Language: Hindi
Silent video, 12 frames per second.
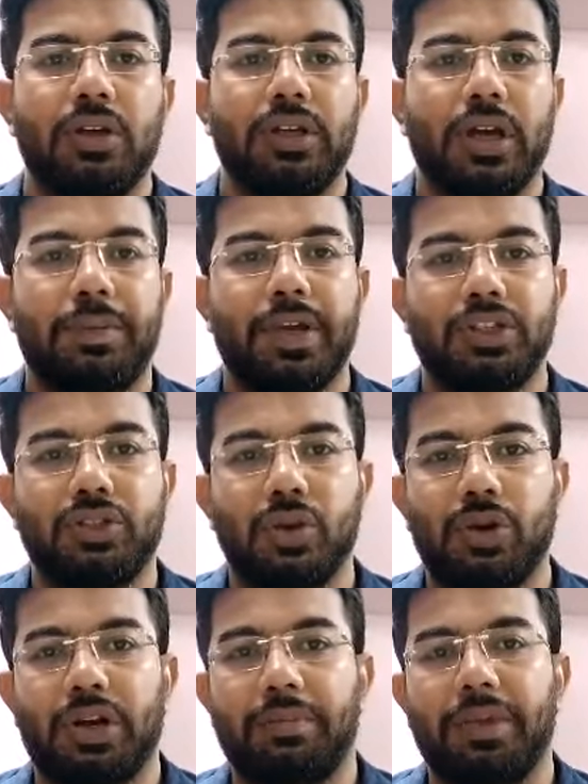या फिर
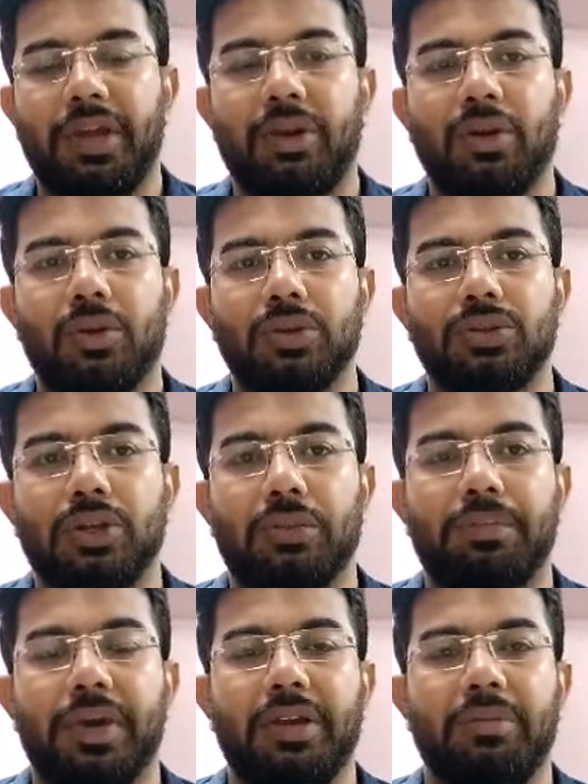शोल्डर पेन हो
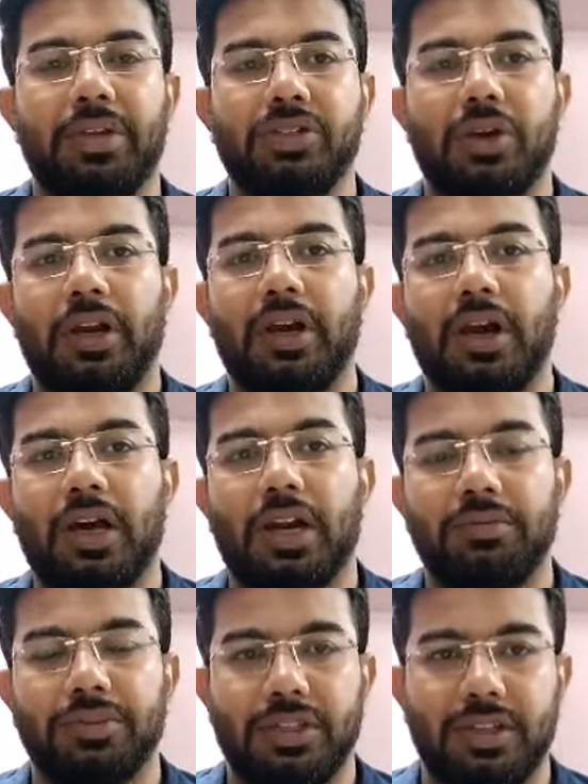सब पेन में जो है ना
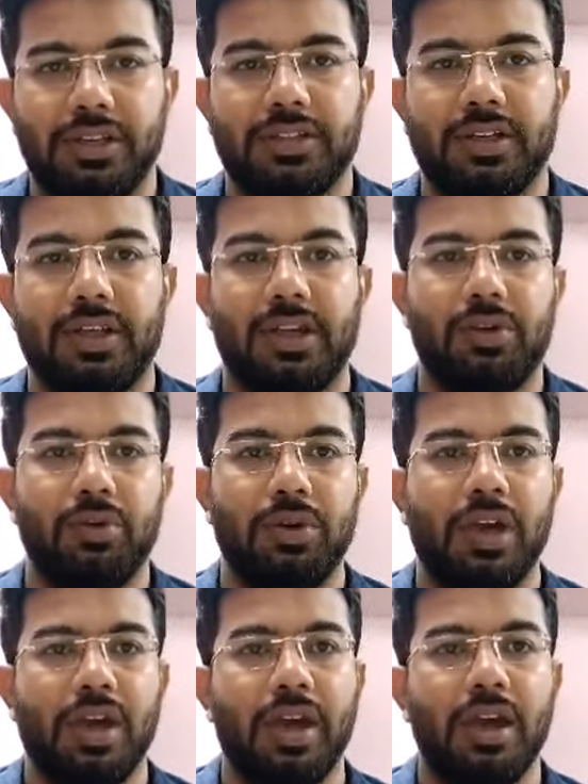आराम से दे सकते हैं
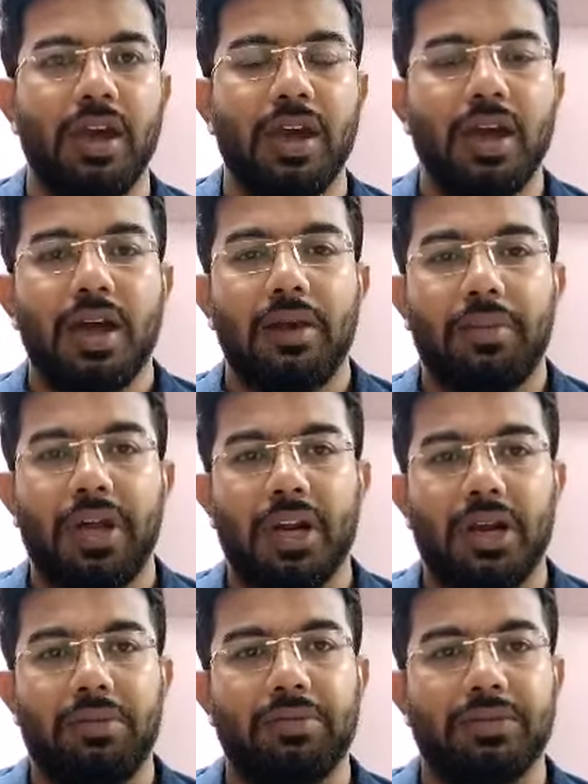क्योंकि ये
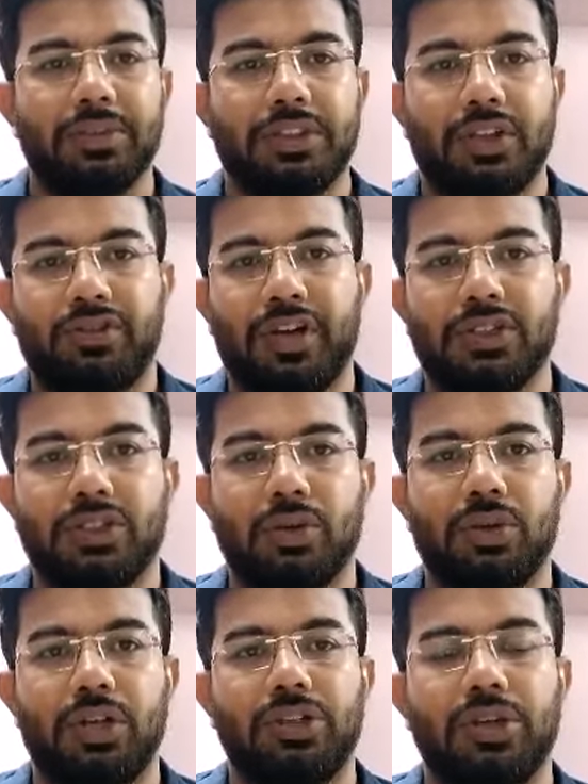बलगम सफरा
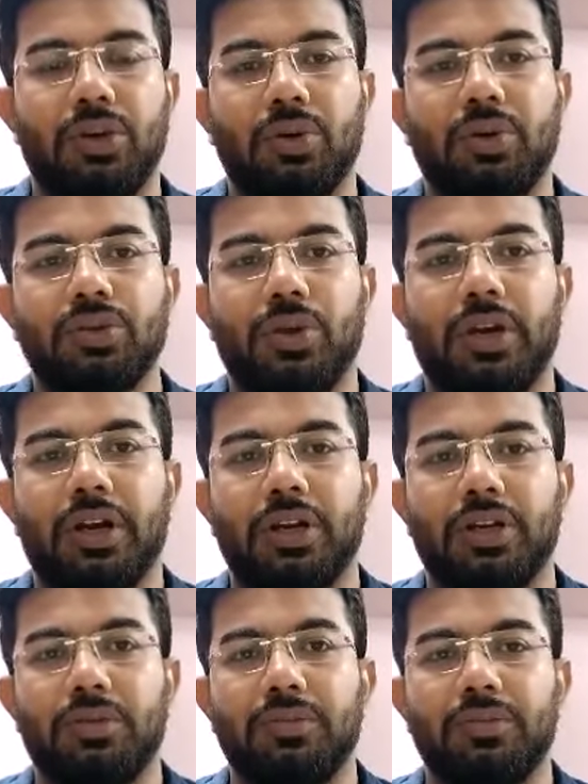सौदा तीनों को जो है ना
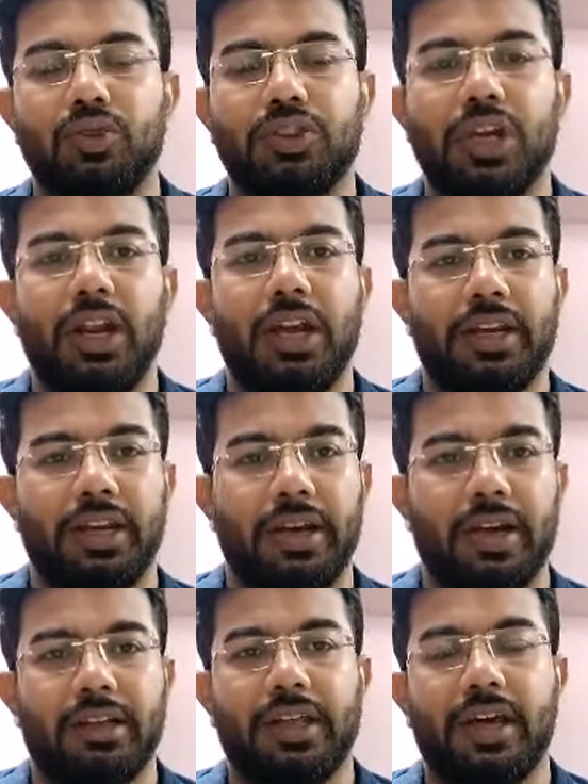मुसील है
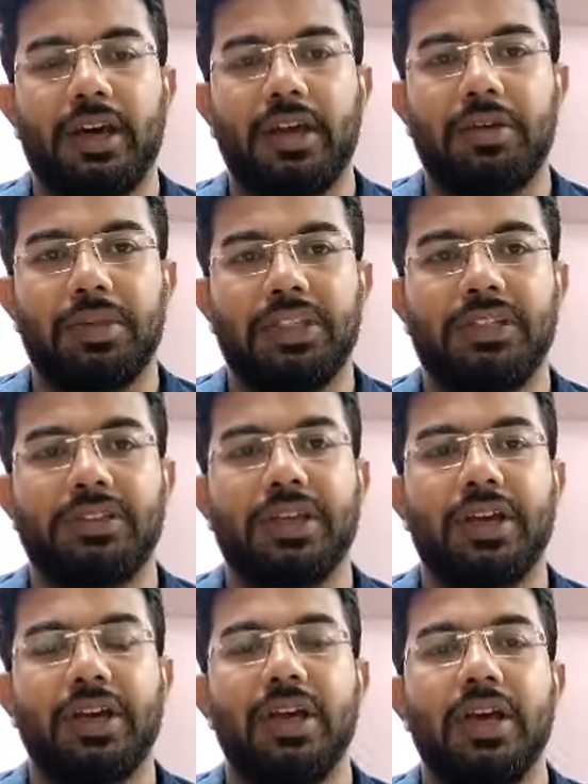निकालता है बदन
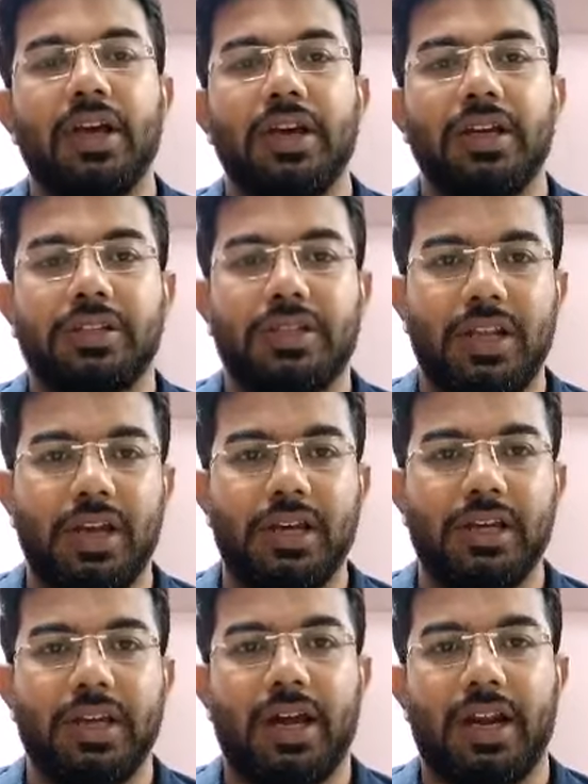से इसलिए
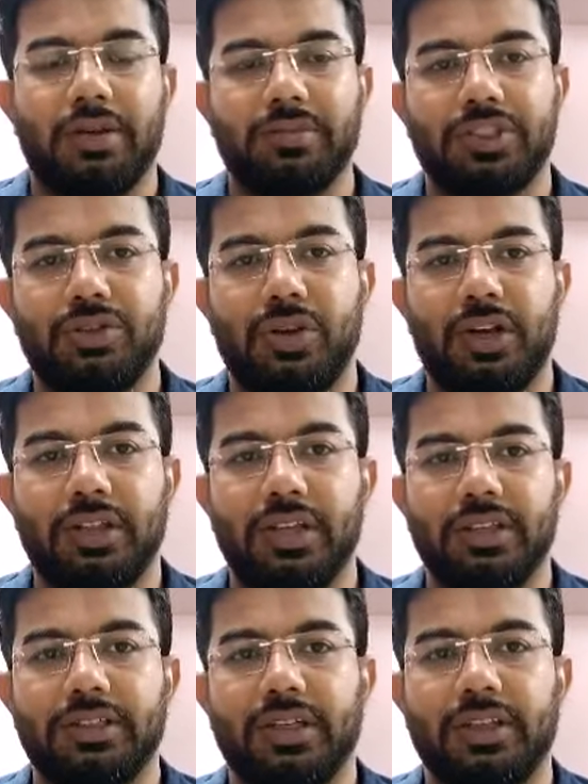ये आराम से जो है ना
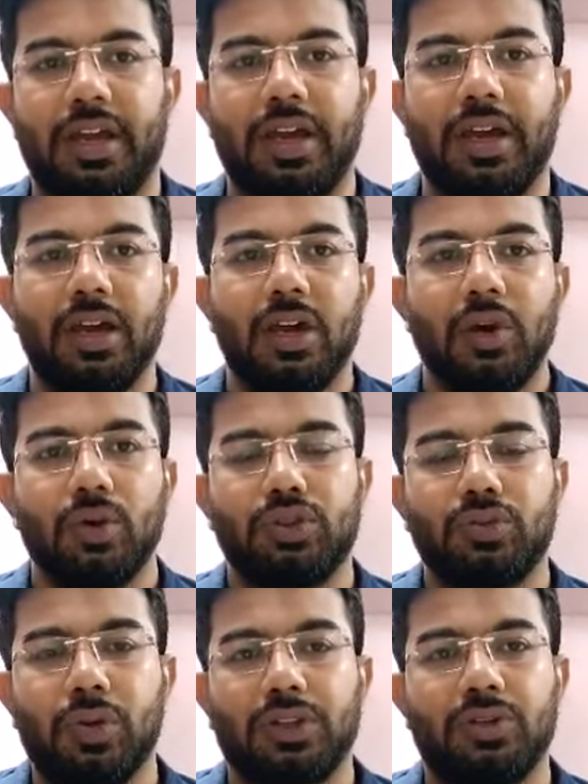दे सकते हैं
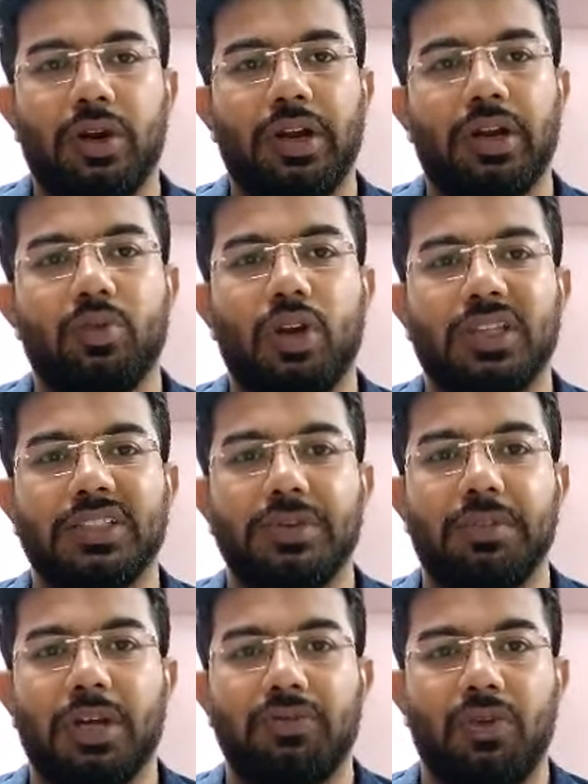उस वक्त जो है ना
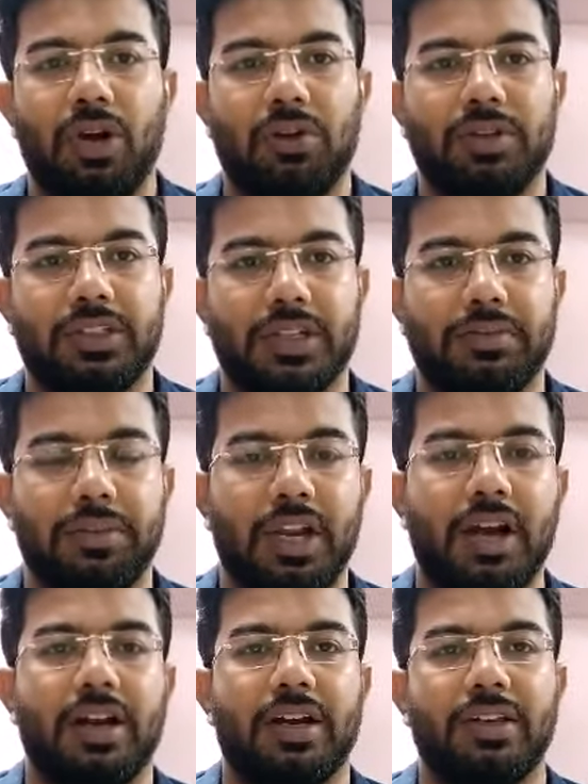मुनासिब अदवायों के साथ
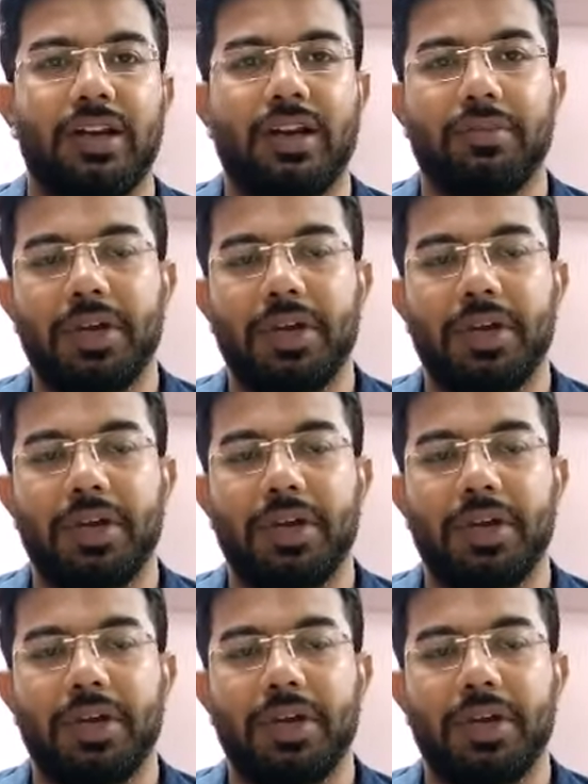मिला कर देना